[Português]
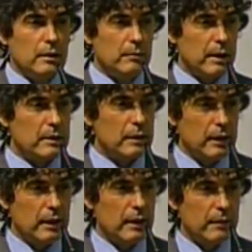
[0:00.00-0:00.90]

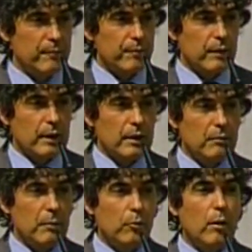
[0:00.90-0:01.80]
brasileira e
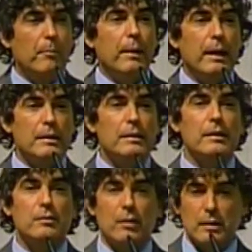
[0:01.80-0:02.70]
uma boa parte
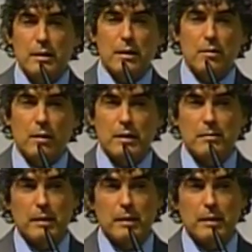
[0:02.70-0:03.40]
das nossas escolas.